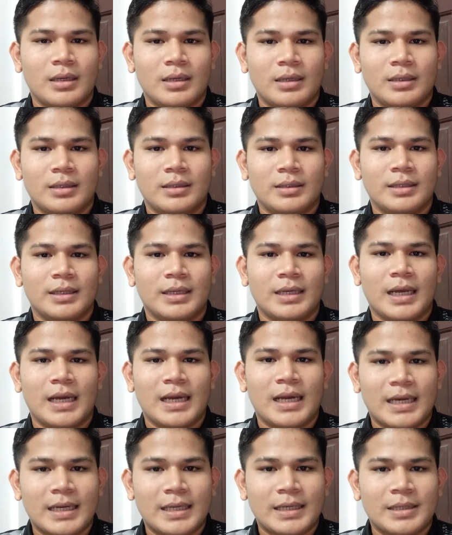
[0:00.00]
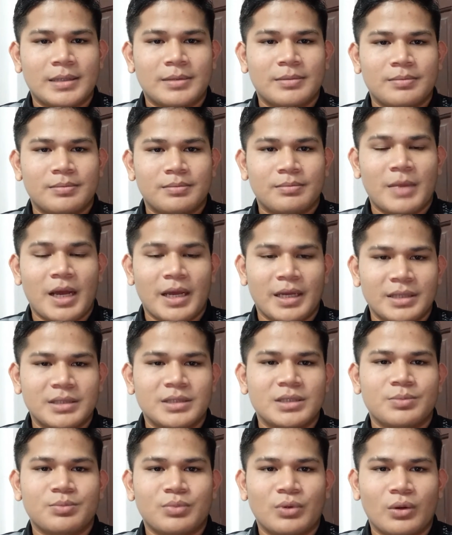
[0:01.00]
uh, negara bagi
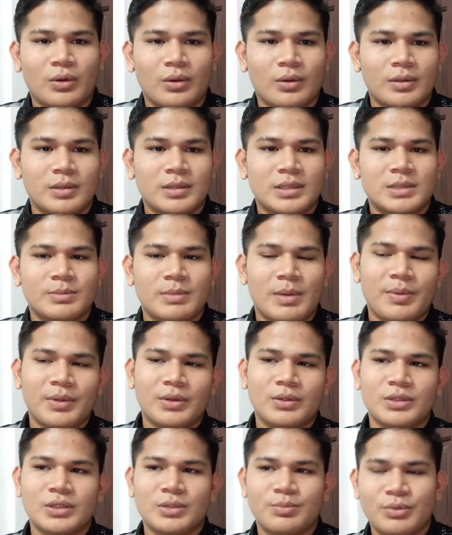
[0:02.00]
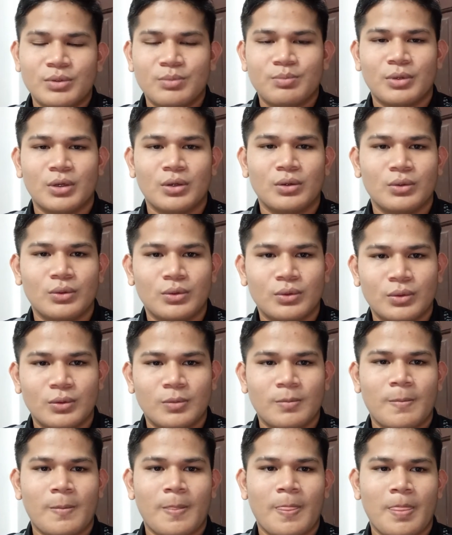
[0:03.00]
Jepun sebab itu Jepun perlu
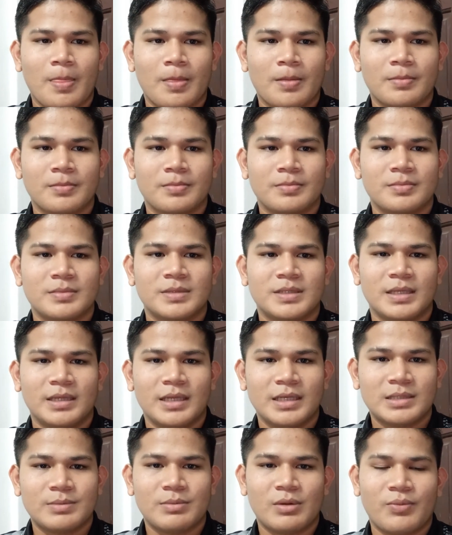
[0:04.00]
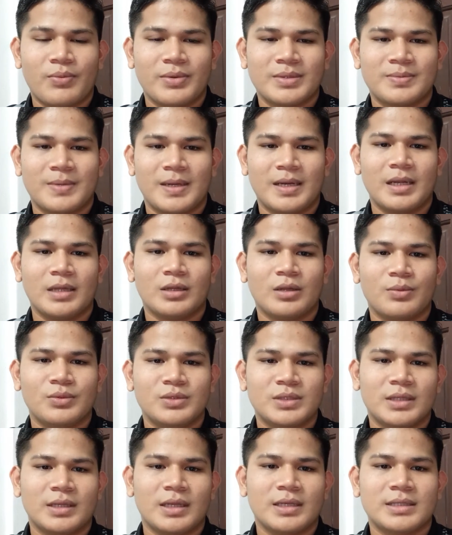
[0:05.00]
setia setiasa berwaspada ataupun
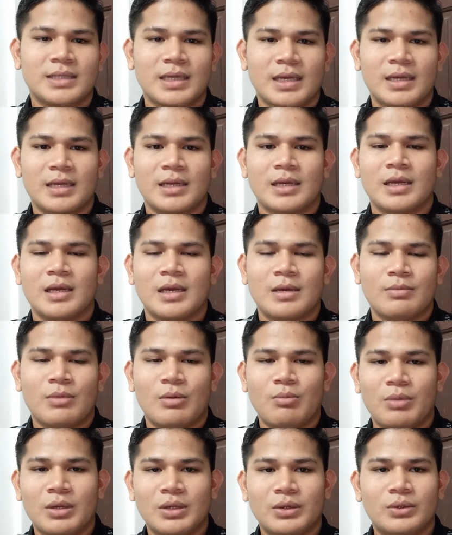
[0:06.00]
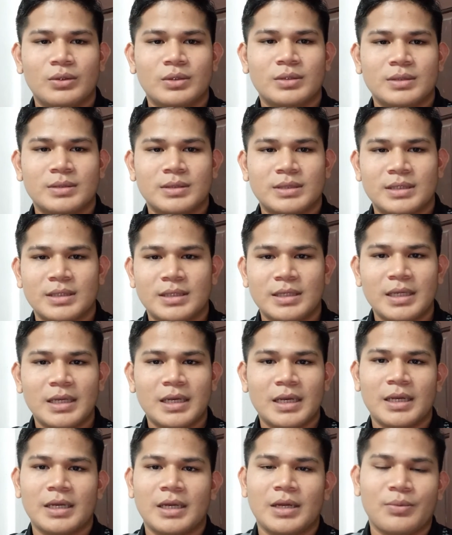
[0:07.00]
setiasa membentuk
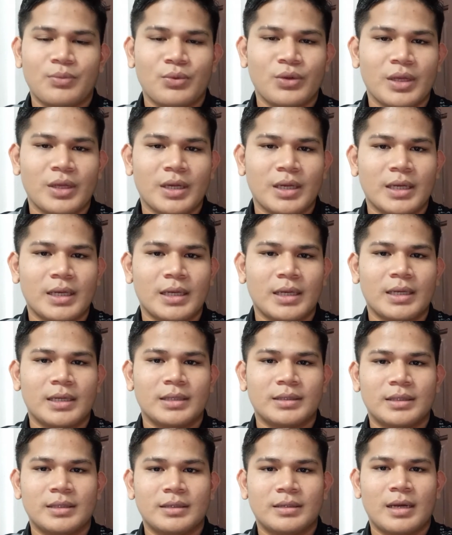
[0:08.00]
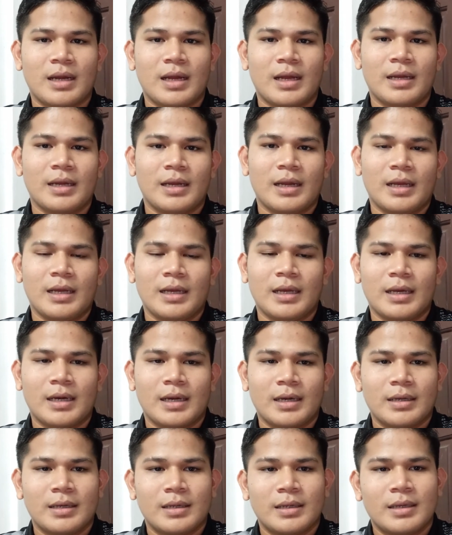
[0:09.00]
sendiri dia punya ketentraan agar
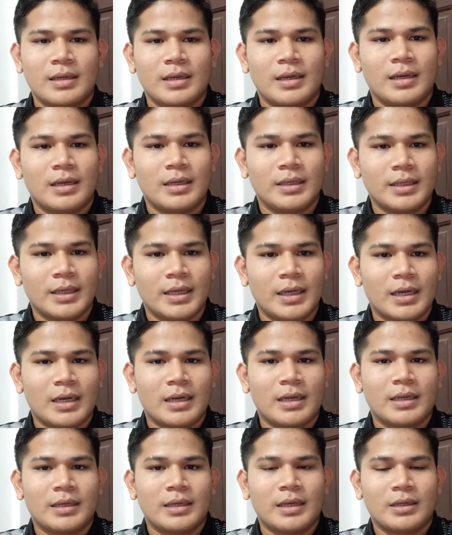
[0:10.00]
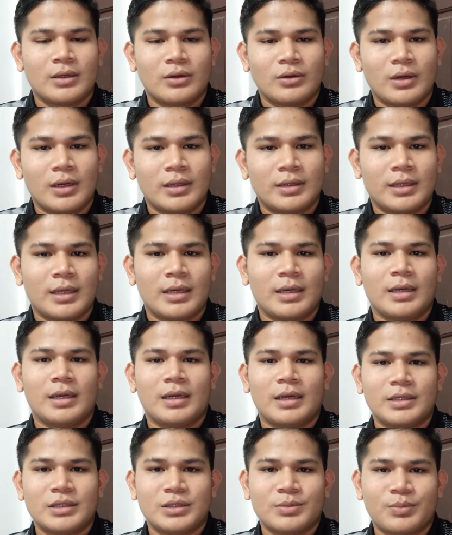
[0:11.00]
uh, negara dan kedaulatan
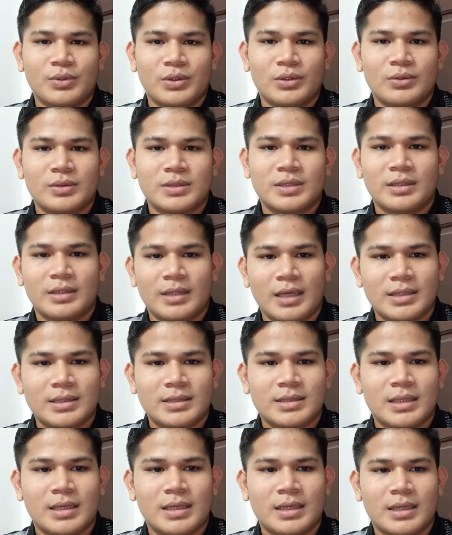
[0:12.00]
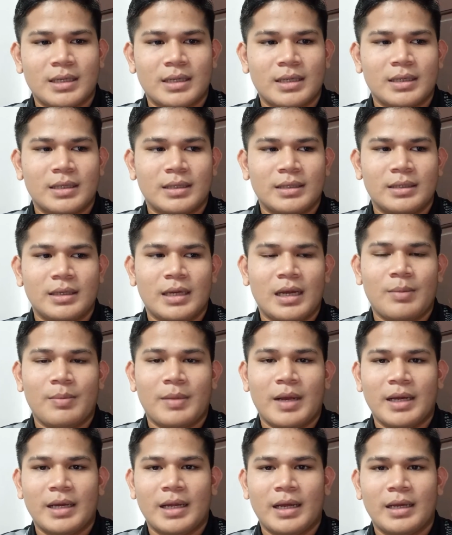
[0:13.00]
negara Jepun itu sentiasa dalam
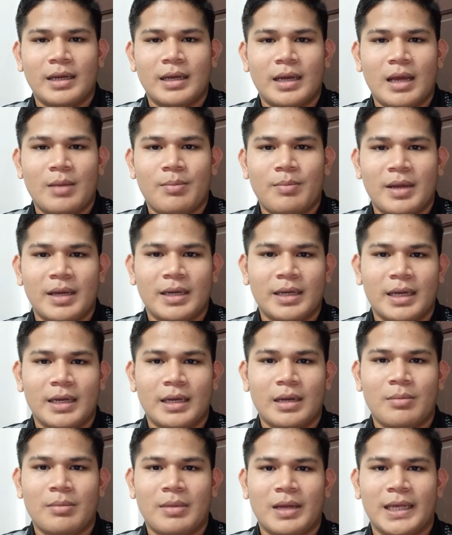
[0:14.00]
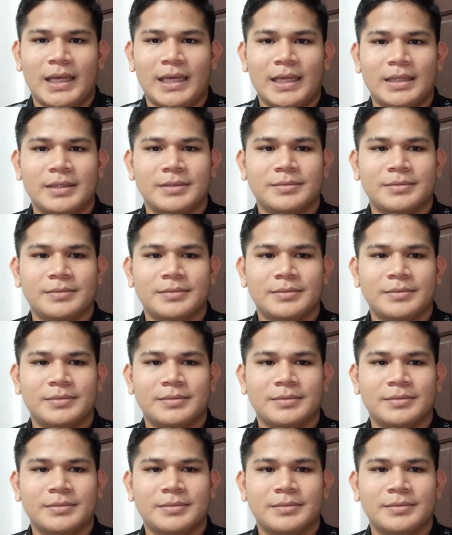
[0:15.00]
keadaan aman dan damai.